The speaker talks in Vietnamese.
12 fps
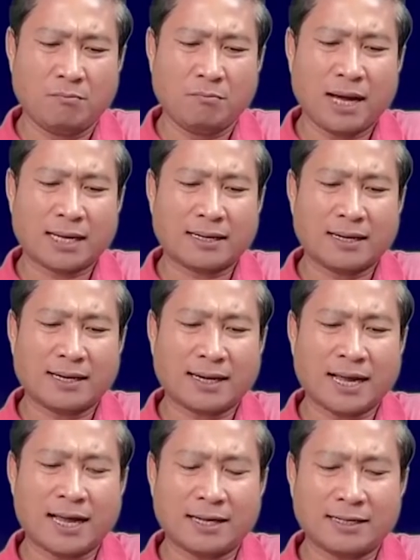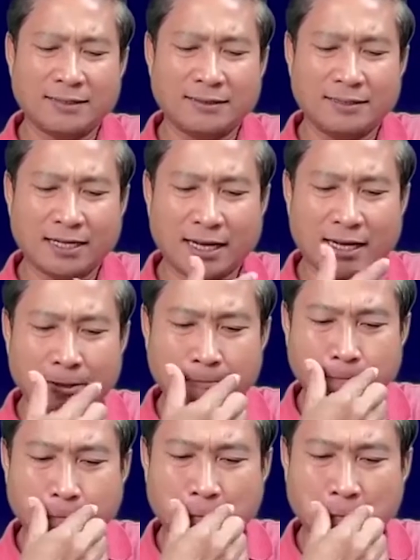bạc đà ra khơi xe
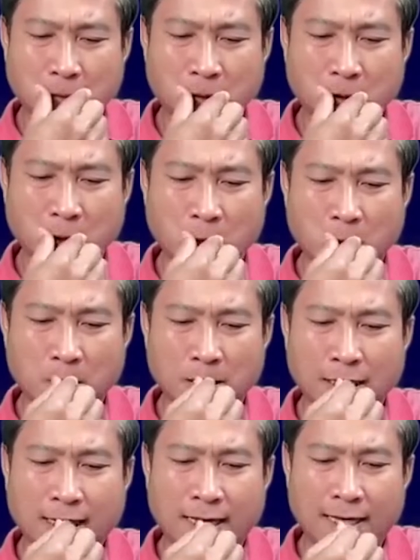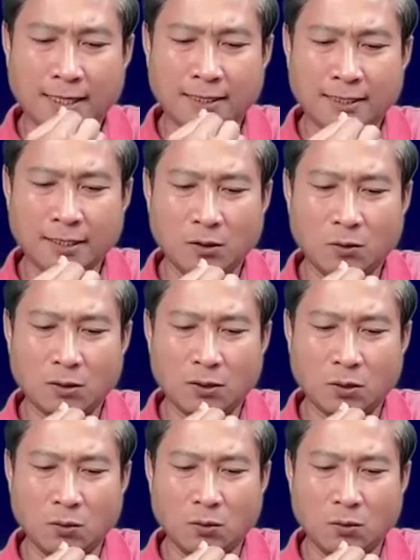xe hái lục
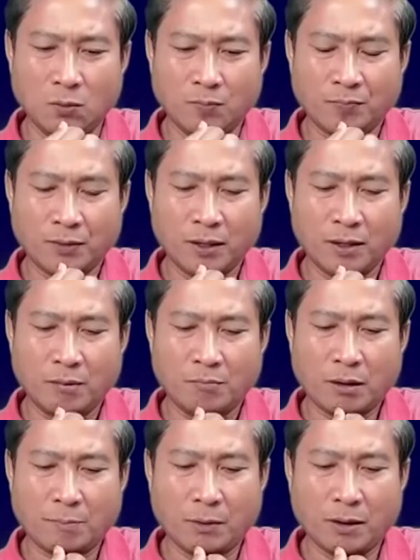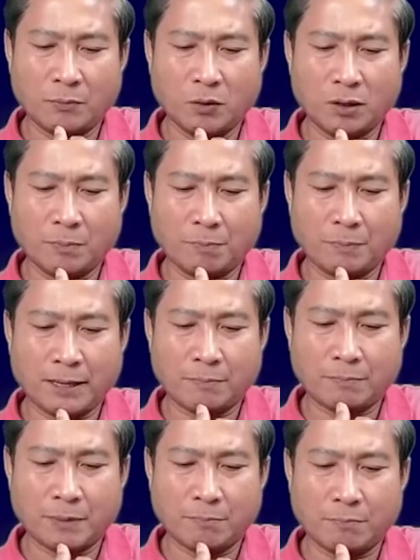cừu mà pon bộ đội bay
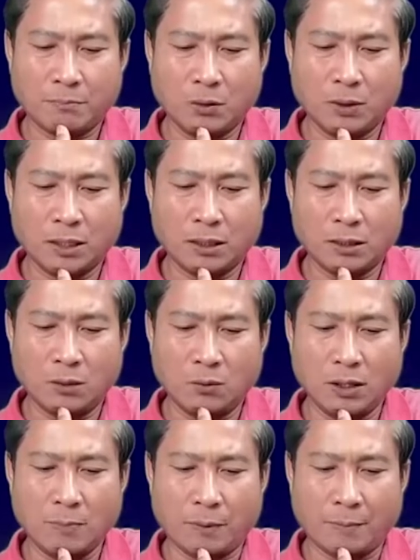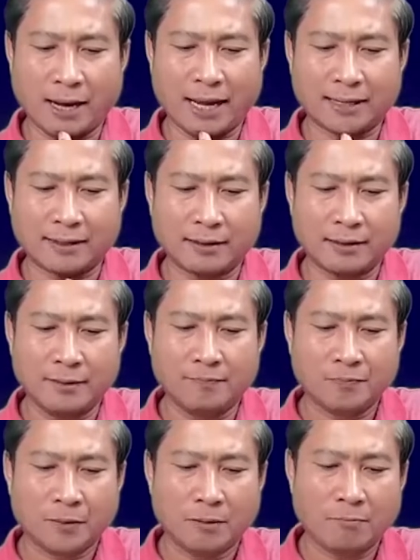bầm buôn khui bầm man
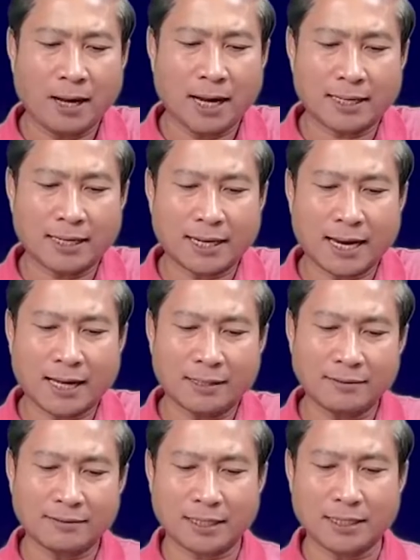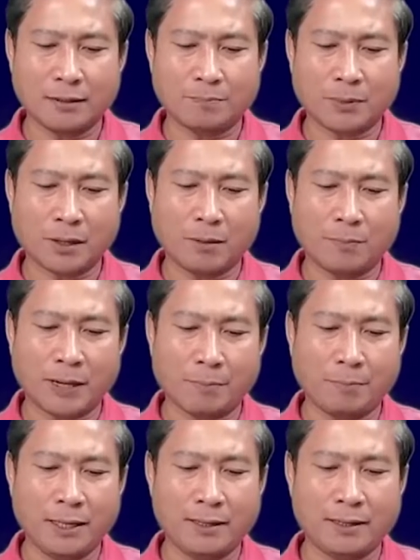bạc đà ra nâng say dập pro
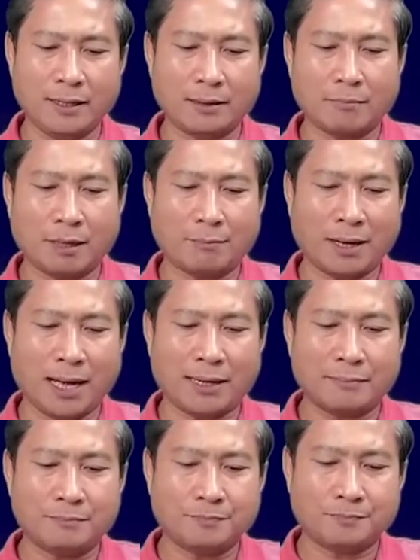đẹp phi tiệt bàn bàn